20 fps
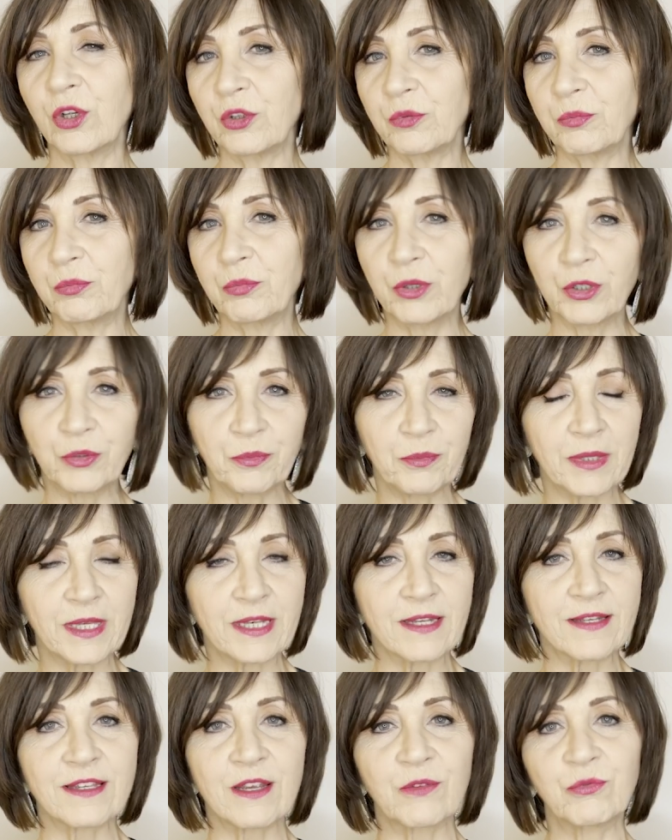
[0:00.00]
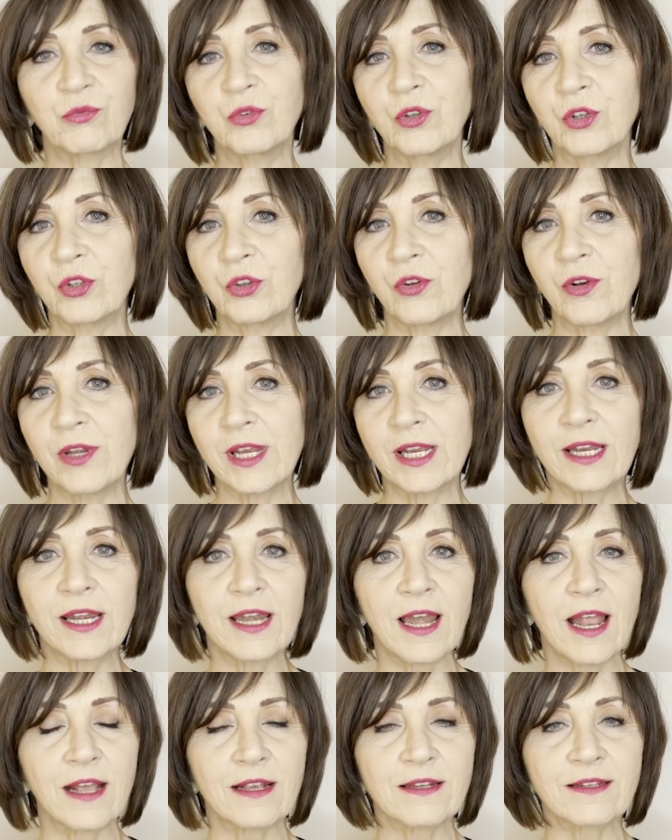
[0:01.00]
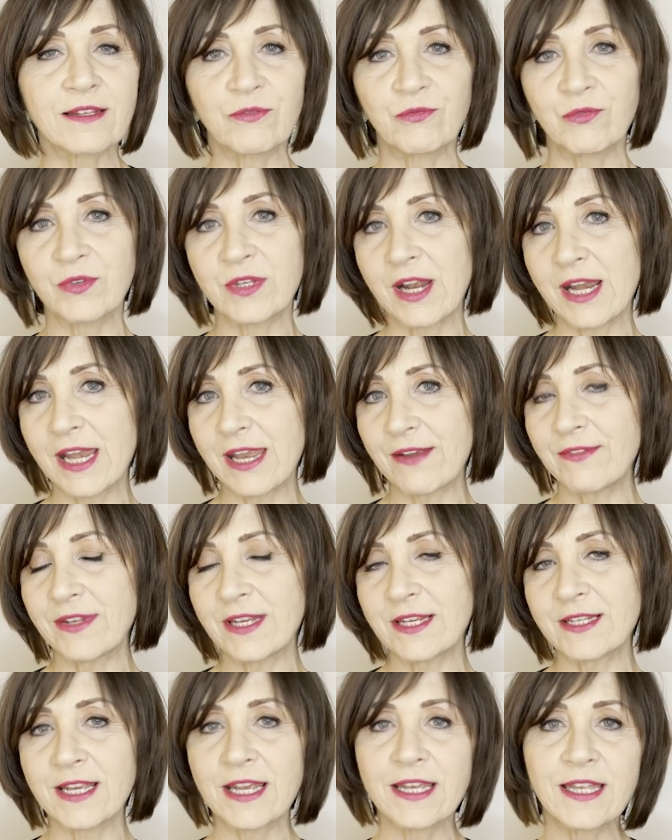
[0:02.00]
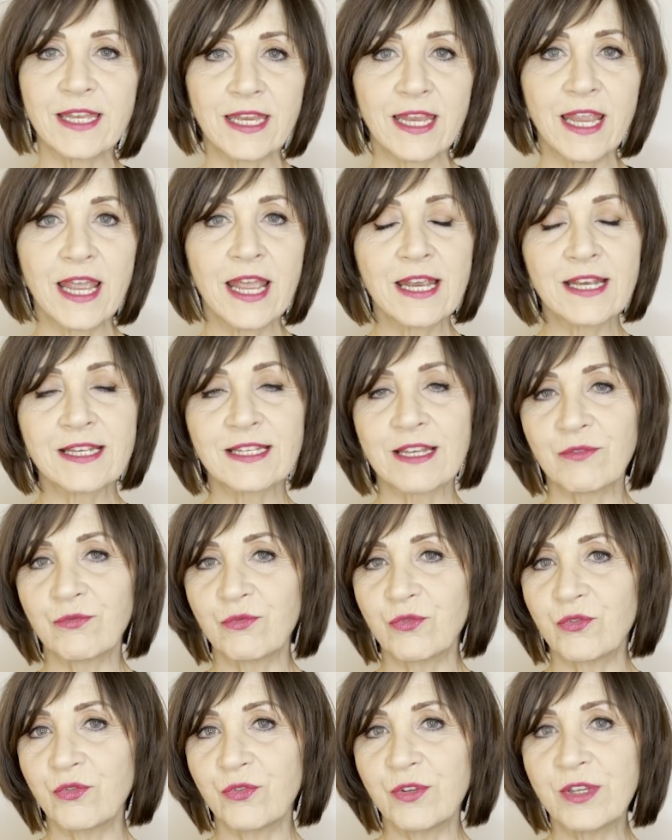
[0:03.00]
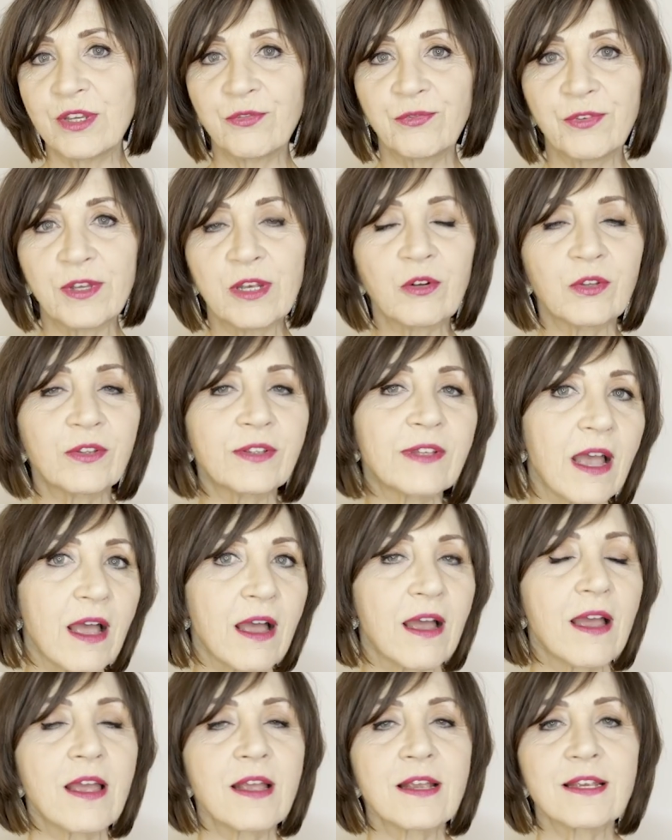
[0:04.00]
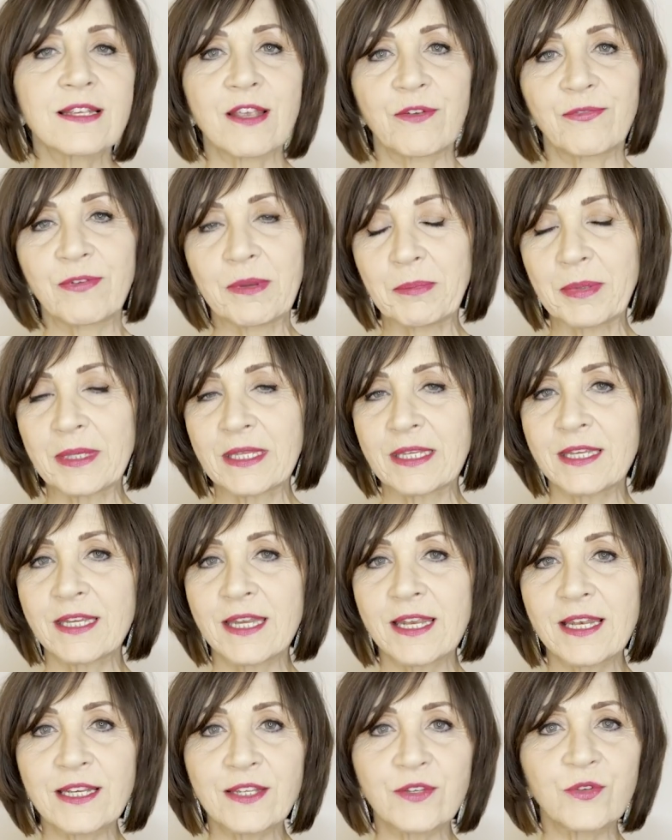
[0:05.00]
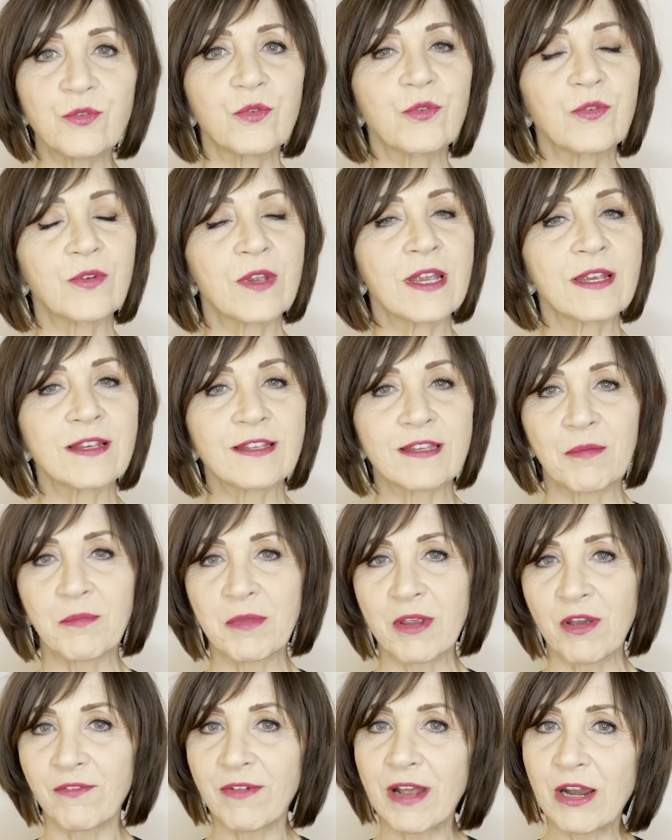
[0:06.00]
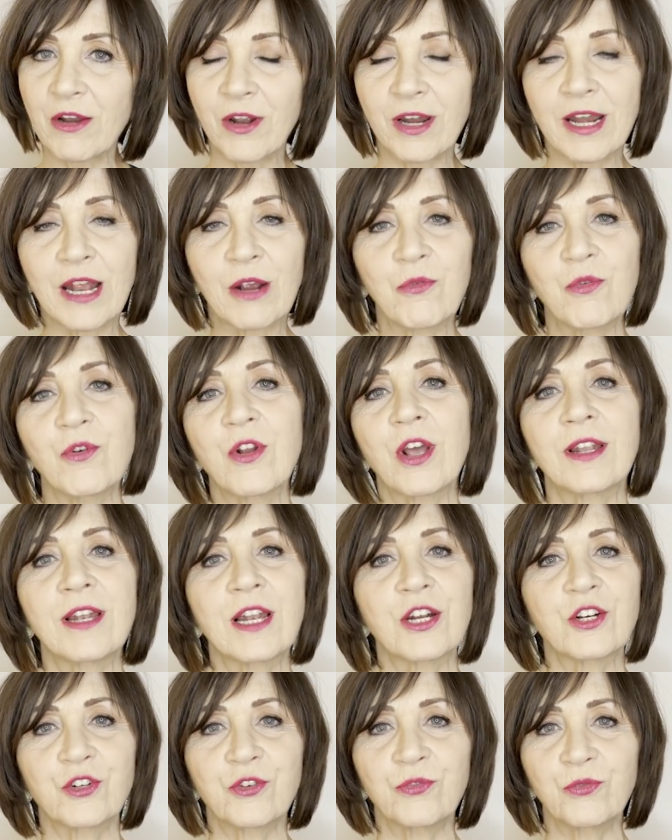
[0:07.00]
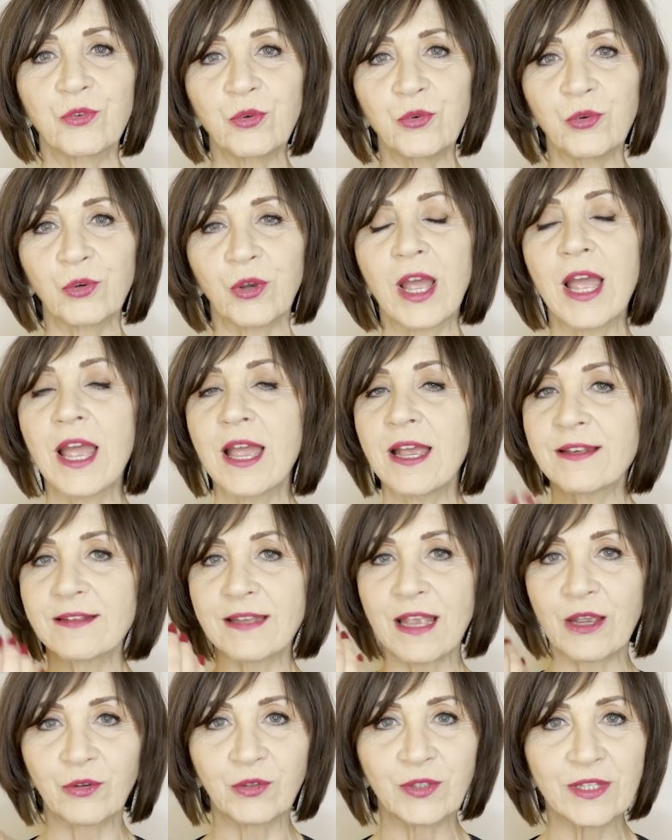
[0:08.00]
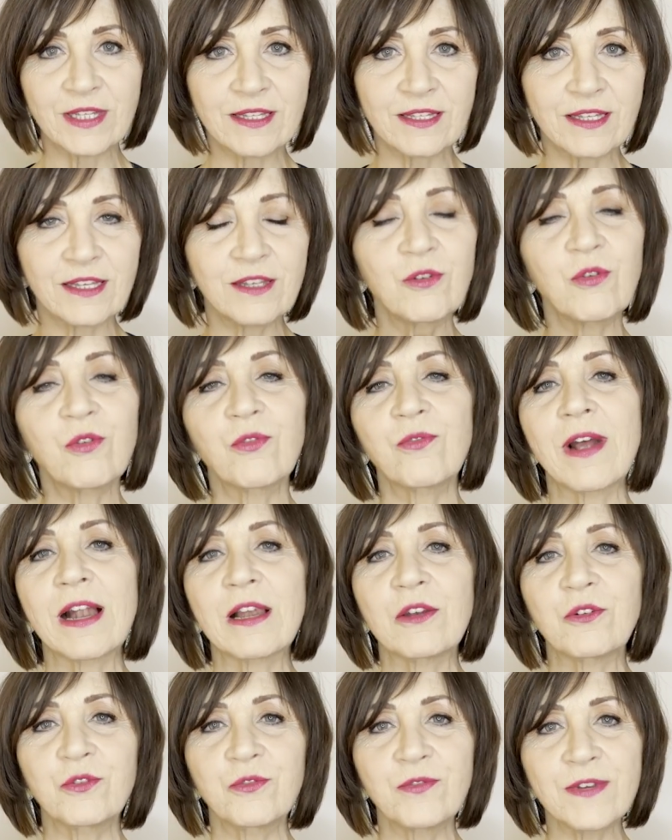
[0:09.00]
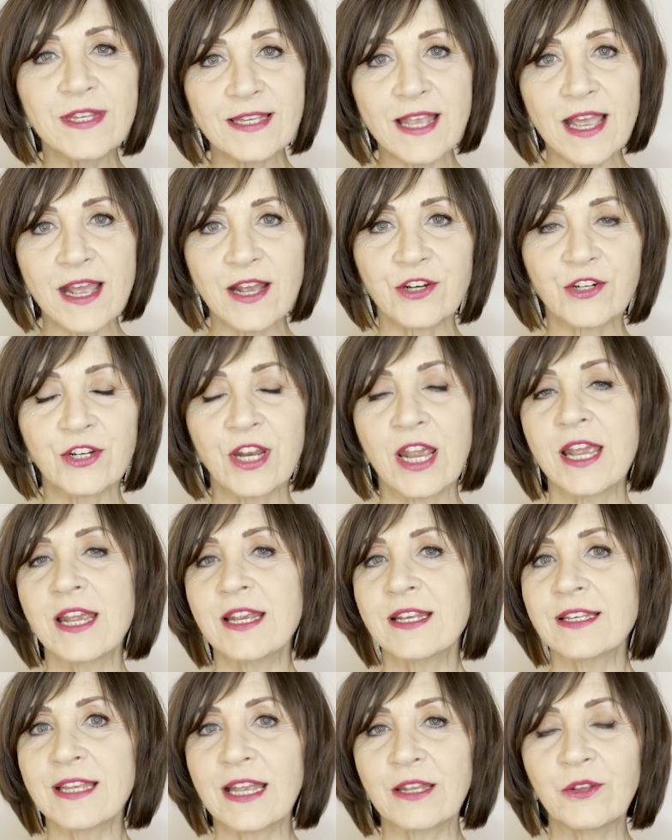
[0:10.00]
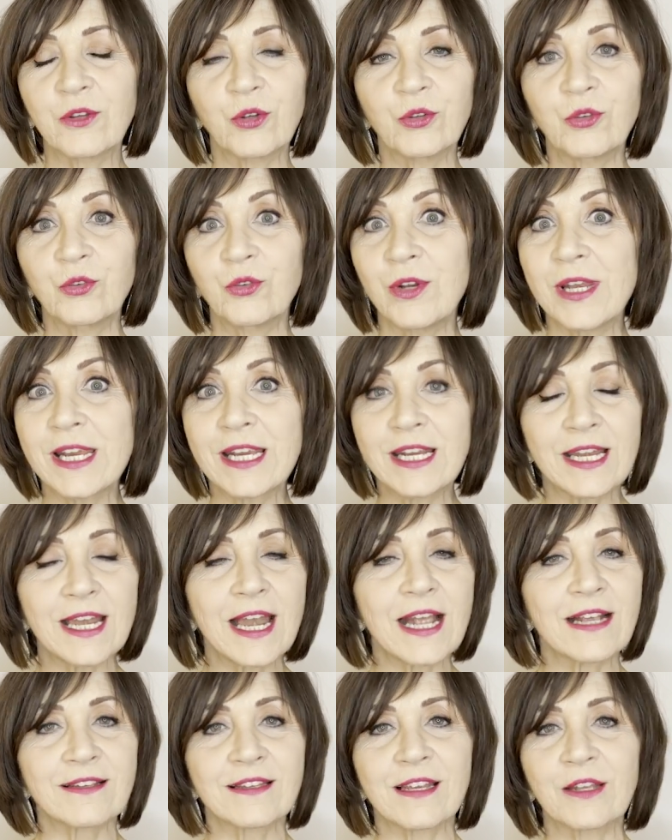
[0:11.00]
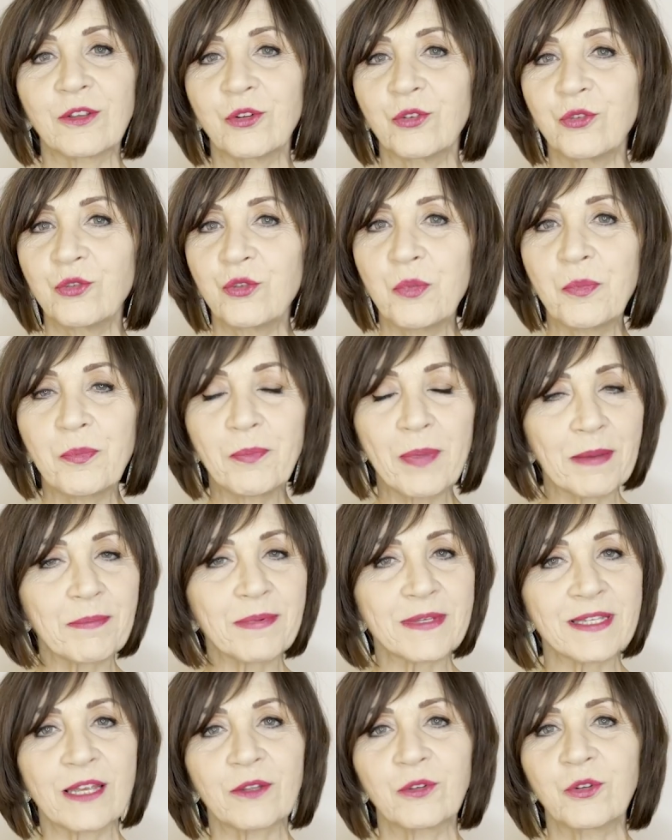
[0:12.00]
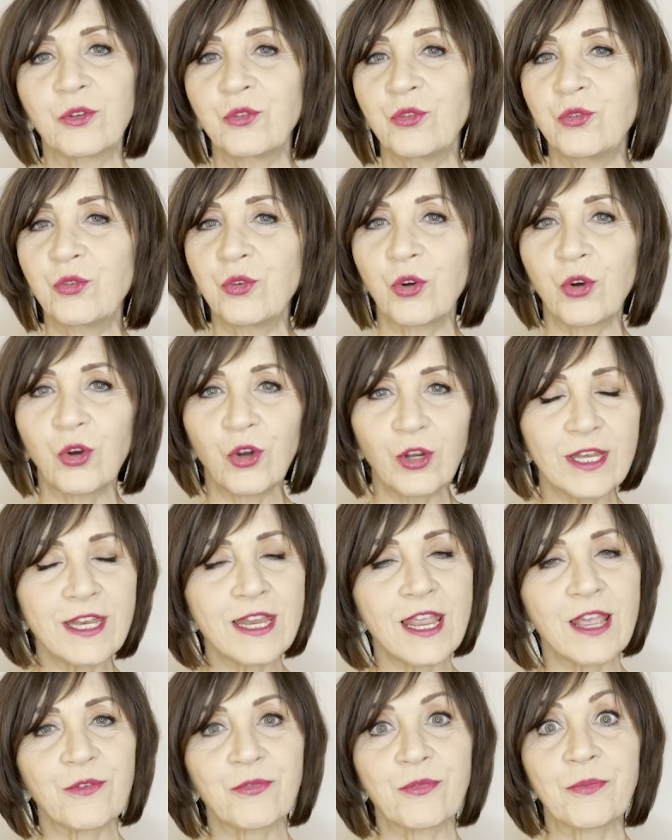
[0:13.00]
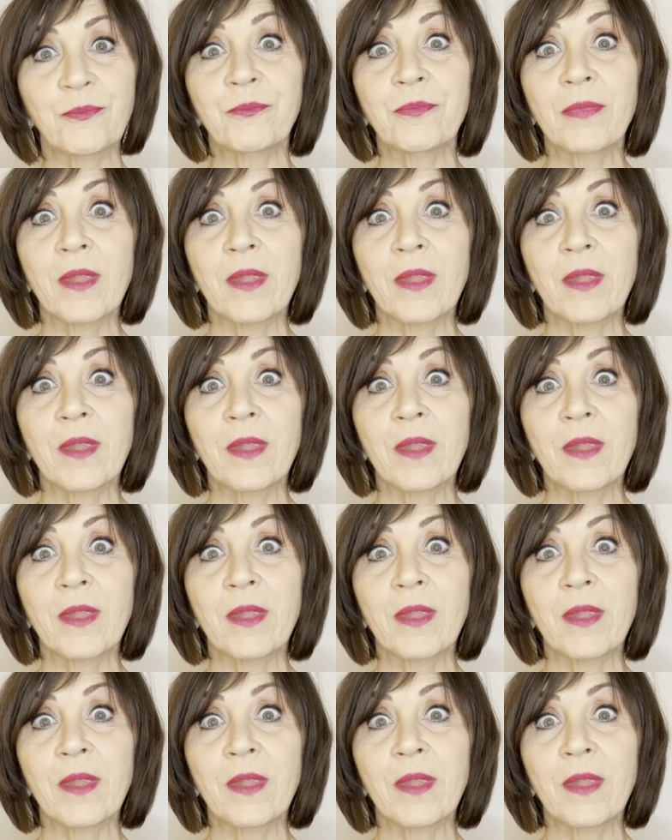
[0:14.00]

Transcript: donne bonne mine, ça vous donne de l'éclat, ça vous enlève des années, ça vous unifie le teint, ça fait pétiller les yeux, ça met en valeur la couleur de la chevelure, ça redessine l'ovale du visage, ça donne de l'éclat, ça donne du pep, ça donne du relief,